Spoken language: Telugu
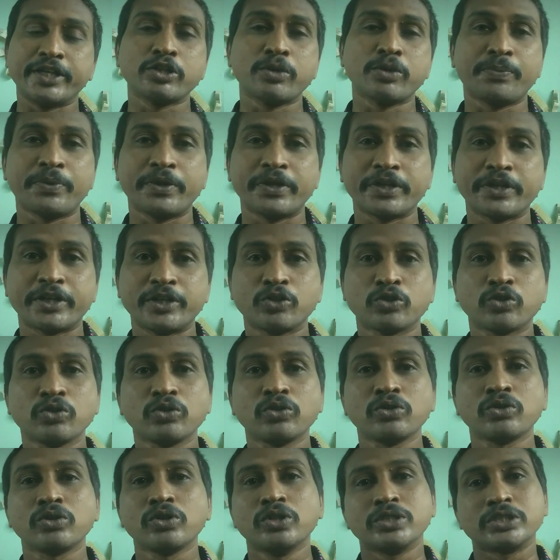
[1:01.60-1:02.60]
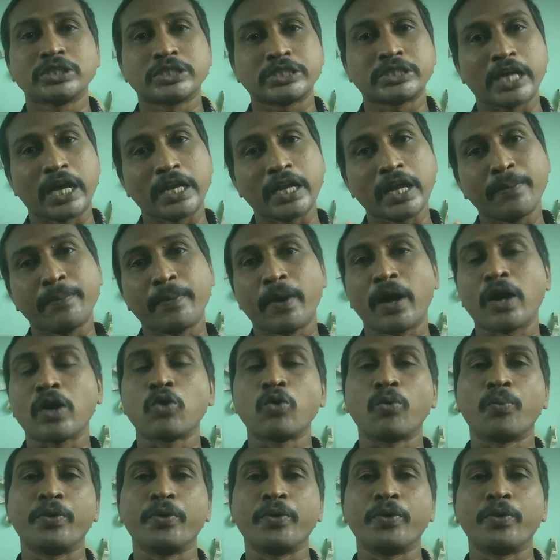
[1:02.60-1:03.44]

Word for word: కేజీలు పెరిగేందుకు చాలా బాగా